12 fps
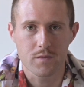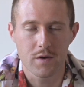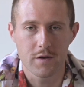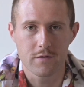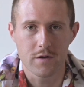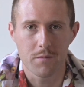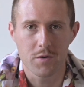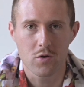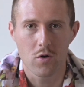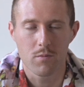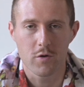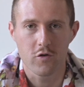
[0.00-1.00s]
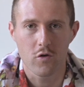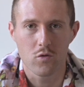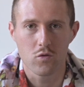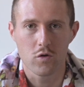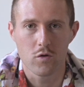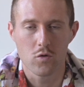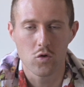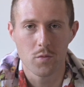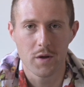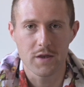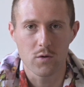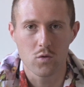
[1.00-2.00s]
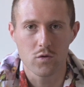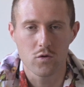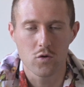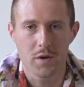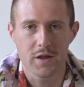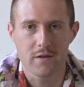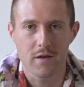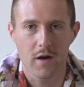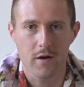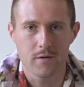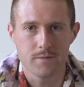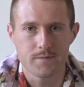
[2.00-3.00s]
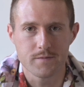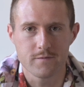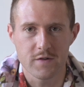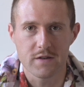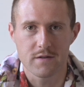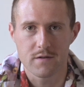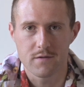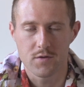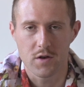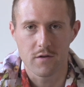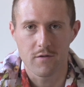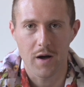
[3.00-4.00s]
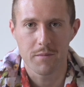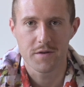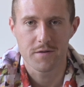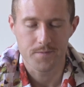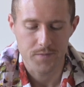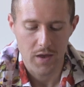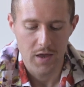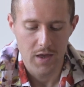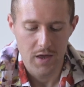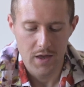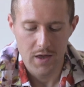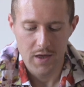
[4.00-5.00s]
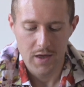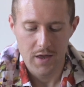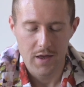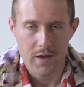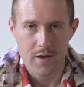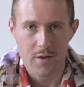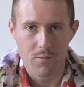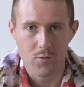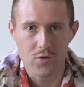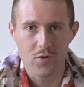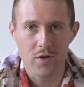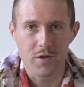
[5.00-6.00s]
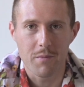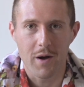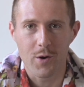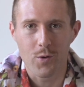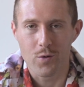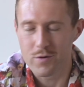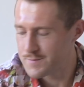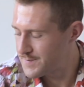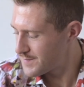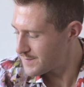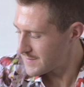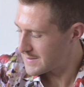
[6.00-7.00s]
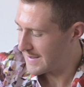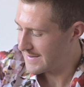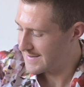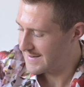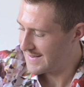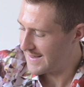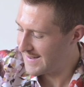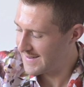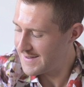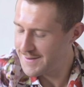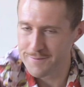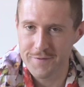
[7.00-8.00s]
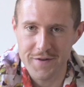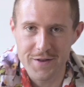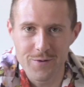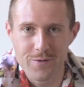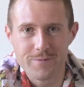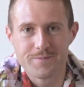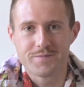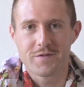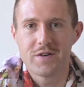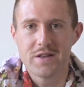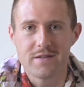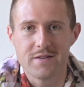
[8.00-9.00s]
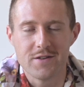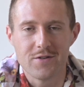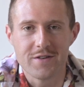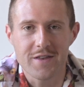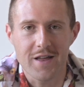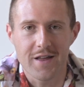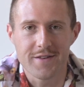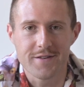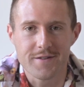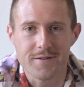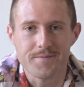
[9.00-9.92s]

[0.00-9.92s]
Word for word: Also damit kommt man schon gut über die Runden, über den Tag, wenn es wirklich warm ist. Müsst ihr euch mal angucken. Ganz klare Empfehlung falls ihr die noch nicht kanntet.